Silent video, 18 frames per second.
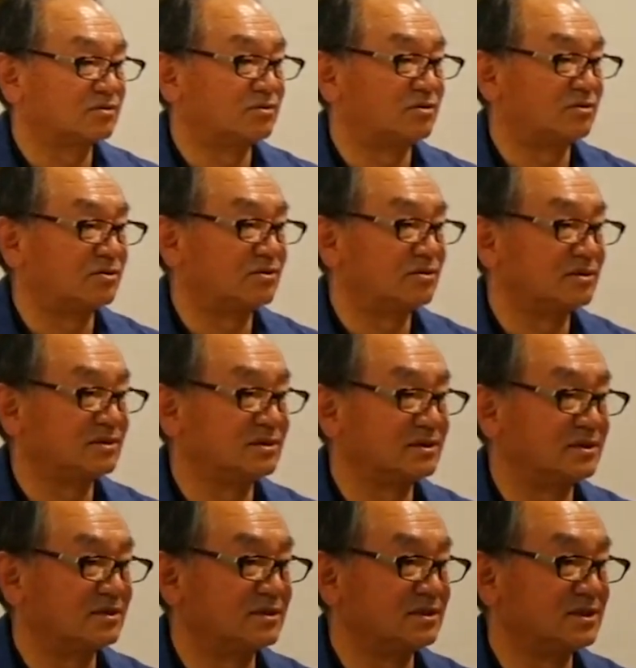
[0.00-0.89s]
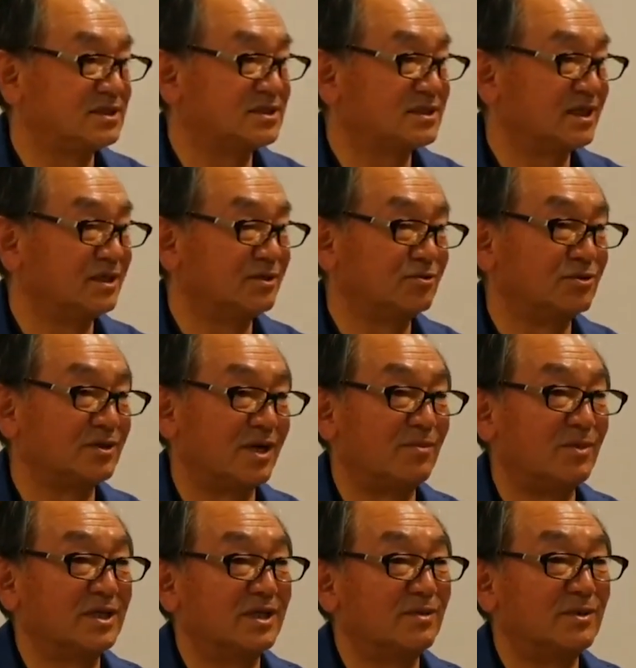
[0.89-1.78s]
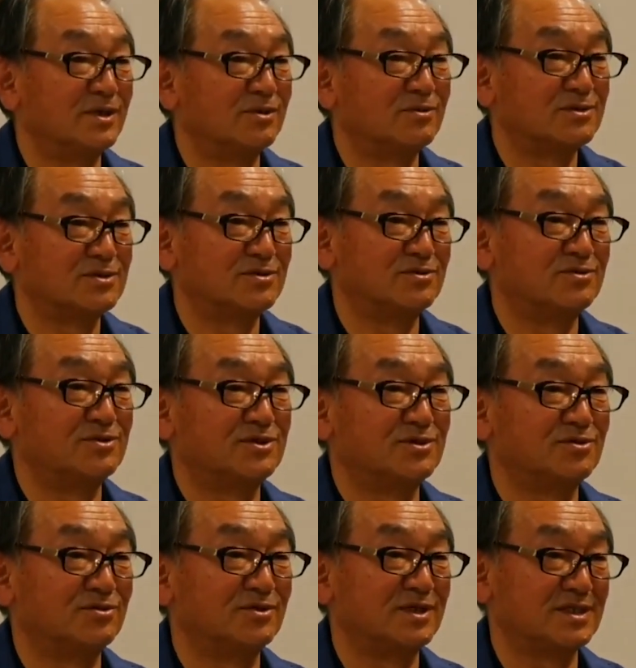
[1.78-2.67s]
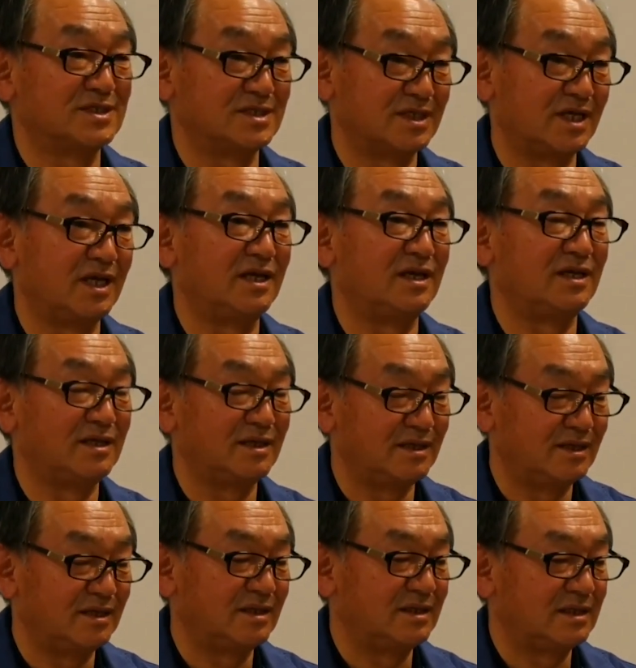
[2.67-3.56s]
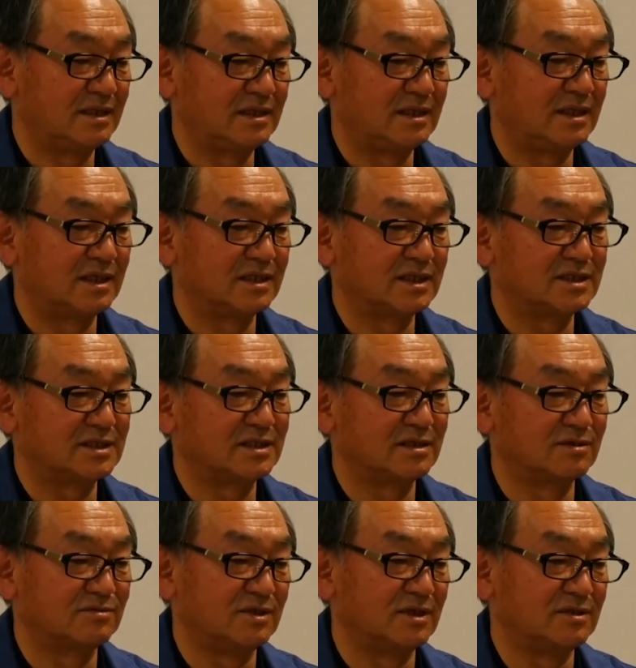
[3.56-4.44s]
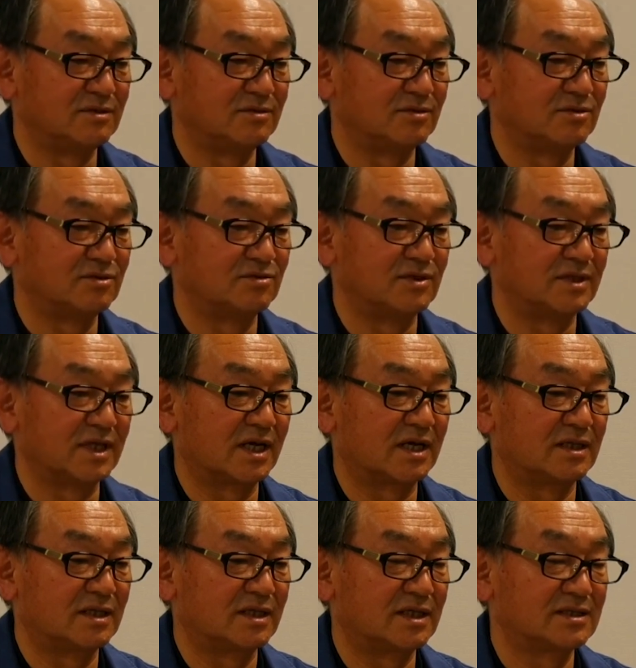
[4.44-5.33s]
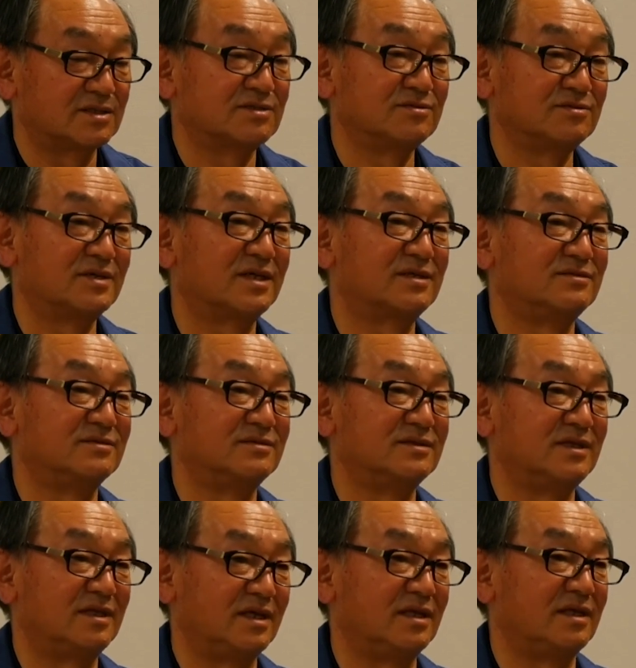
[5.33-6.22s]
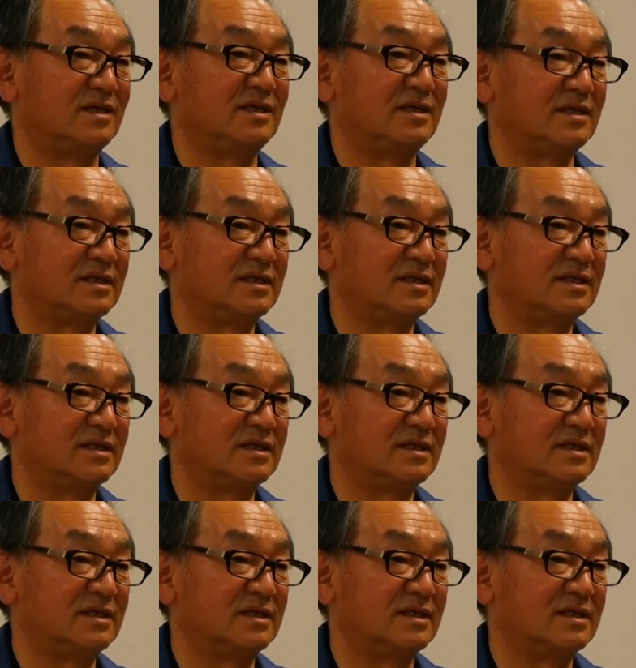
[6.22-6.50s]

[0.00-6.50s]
こう実際の生々の数字をですね話してくれることはなかなか少なくって、